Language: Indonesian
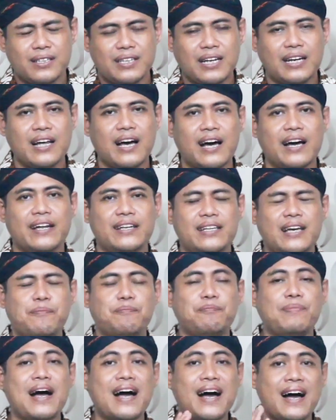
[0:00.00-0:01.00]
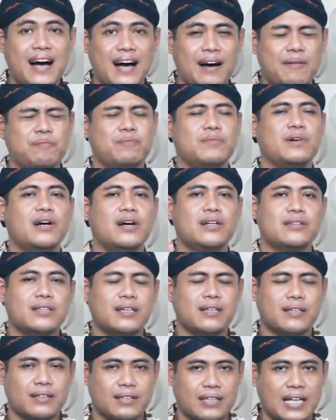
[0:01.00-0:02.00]
Dan akhirnya paham
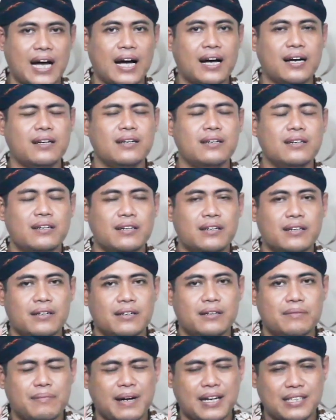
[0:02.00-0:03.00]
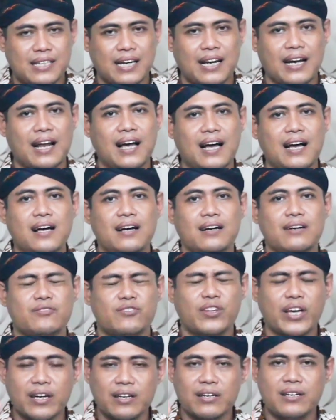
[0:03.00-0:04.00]
tentang
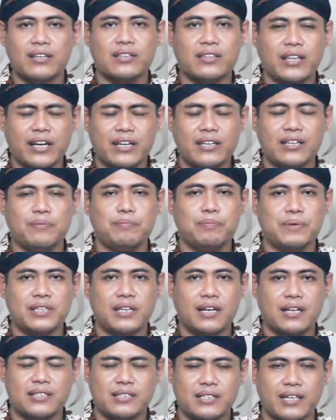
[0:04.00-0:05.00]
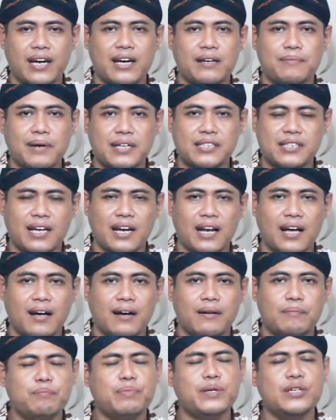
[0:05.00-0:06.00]
masalah teknik-teknik penyelesaian
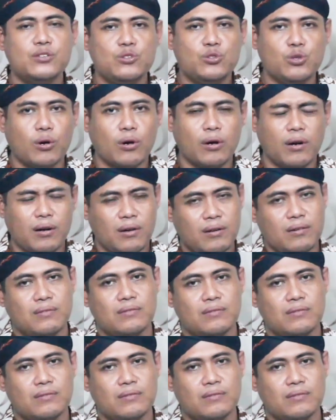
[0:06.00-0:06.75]
masalah pinjol.